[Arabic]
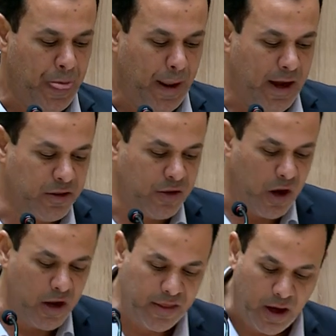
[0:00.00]
حتى
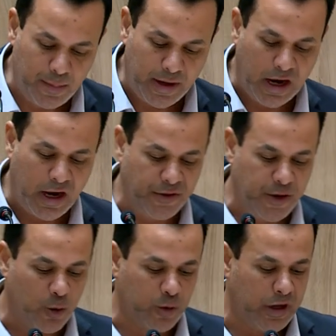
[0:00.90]
إذا بلغ
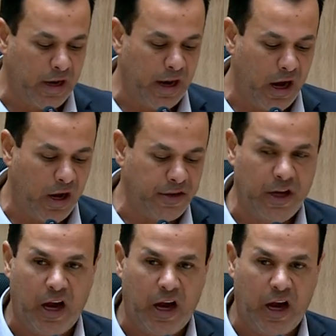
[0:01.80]
الدور إلى الحادي